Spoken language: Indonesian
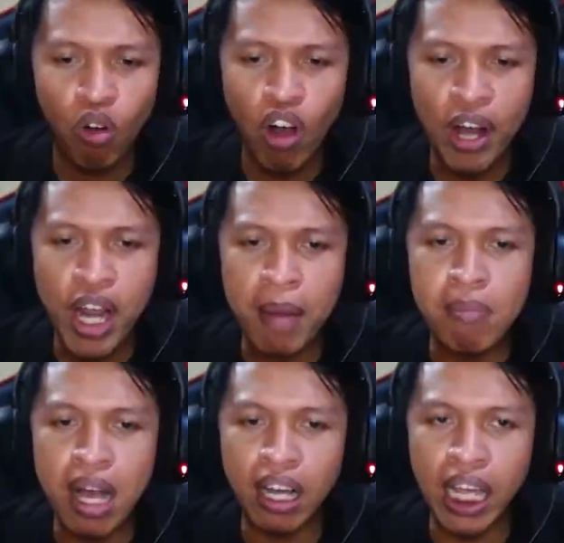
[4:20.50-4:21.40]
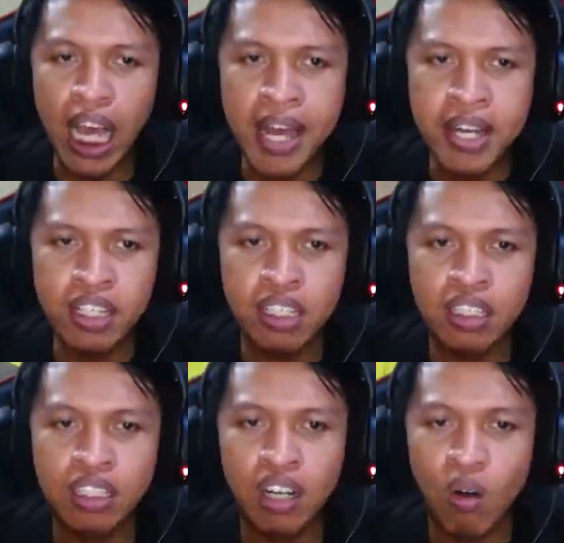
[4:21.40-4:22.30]
Kok gak nembak kalian?
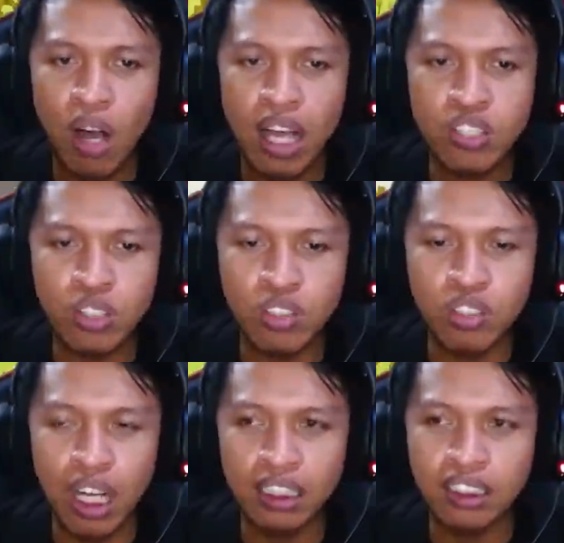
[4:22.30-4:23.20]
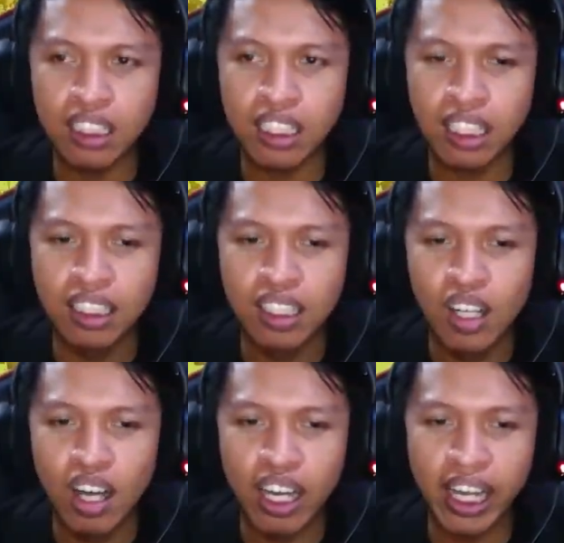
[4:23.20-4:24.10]
Was tuh, astaga.
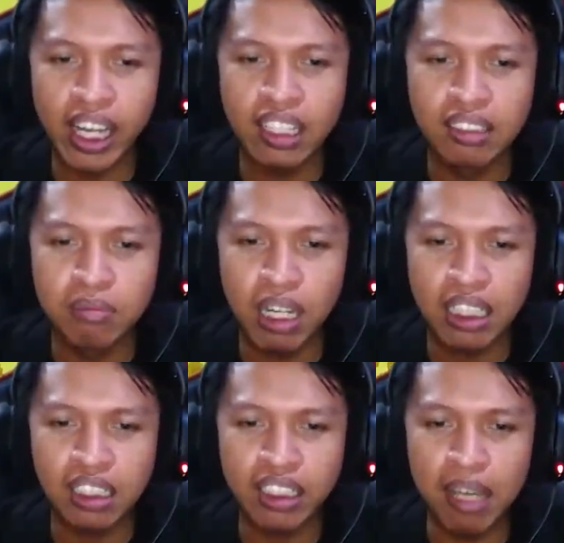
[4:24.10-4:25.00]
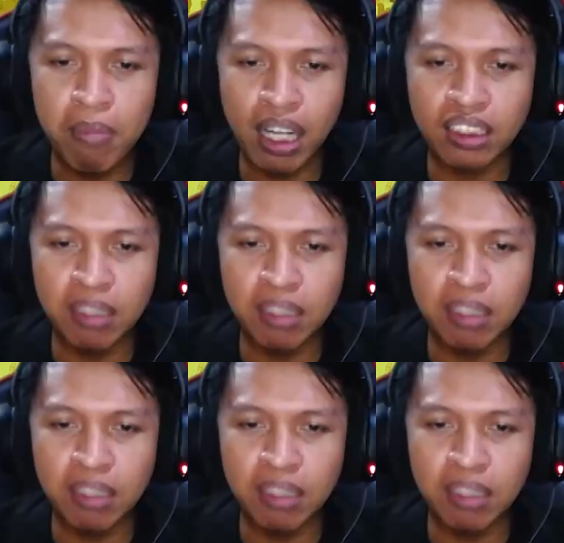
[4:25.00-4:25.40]
Oke, berhasil ditembak.